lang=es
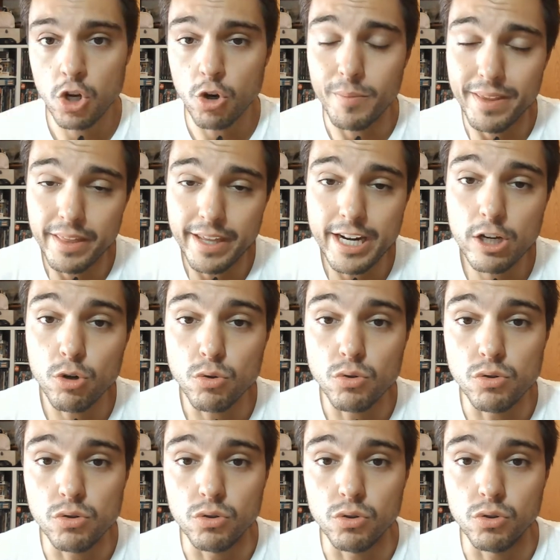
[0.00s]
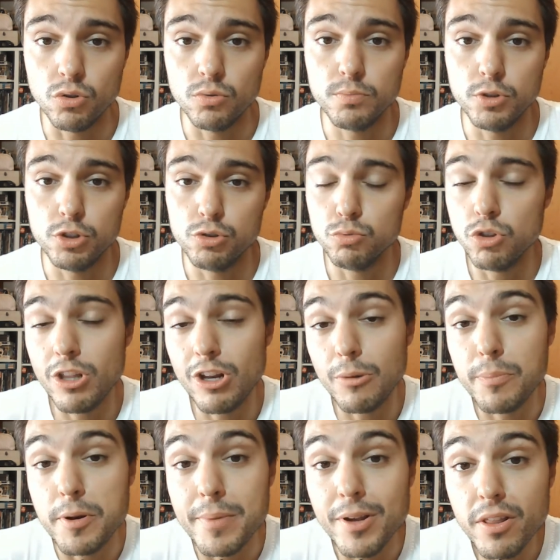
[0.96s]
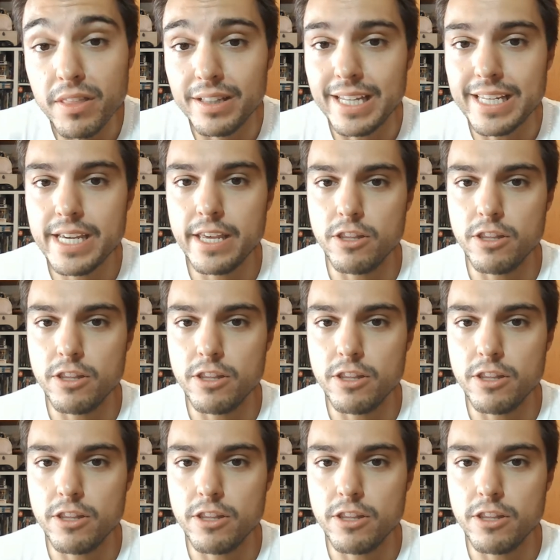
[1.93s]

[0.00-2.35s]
Comenzaré con pues uno de los primeros detalles